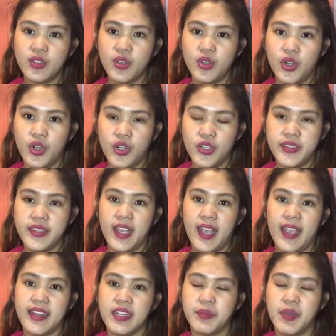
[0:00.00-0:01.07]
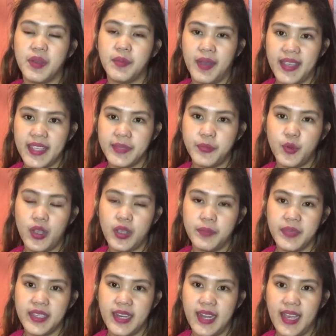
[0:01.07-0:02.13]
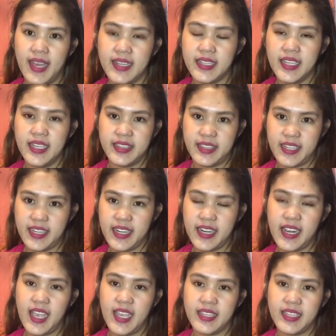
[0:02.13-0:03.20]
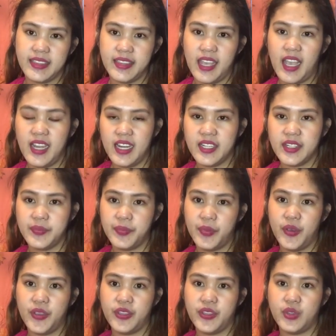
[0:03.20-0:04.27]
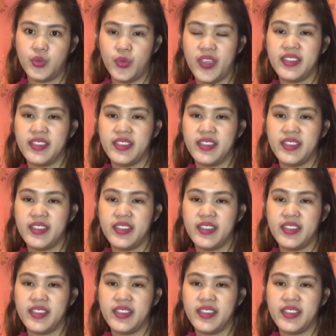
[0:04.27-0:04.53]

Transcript: doon, ay nagbabayad po kami ng $3.25.